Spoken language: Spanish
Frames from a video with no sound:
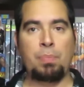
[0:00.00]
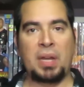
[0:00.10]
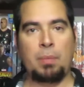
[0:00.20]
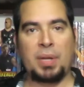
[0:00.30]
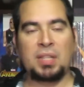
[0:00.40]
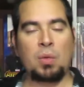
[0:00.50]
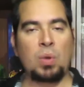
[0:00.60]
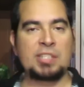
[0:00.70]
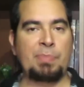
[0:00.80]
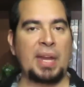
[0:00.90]
un par de
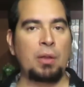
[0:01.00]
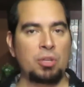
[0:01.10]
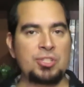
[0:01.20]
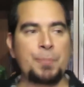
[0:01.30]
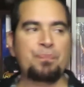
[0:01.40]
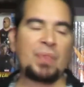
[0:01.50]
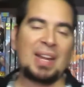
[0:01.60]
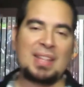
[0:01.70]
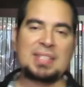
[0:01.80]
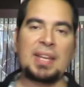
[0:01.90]
partículas para Ghost,
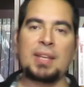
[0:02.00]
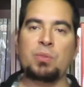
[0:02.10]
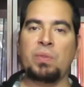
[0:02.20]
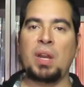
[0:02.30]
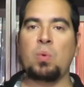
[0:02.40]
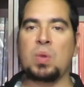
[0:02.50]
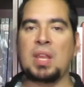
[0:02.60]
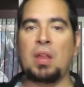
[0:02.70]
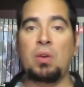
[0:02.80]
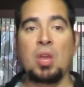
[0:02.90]
le decía que tuviera
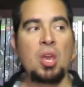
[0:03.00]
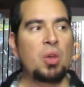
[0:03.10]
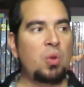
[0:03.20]
cuidado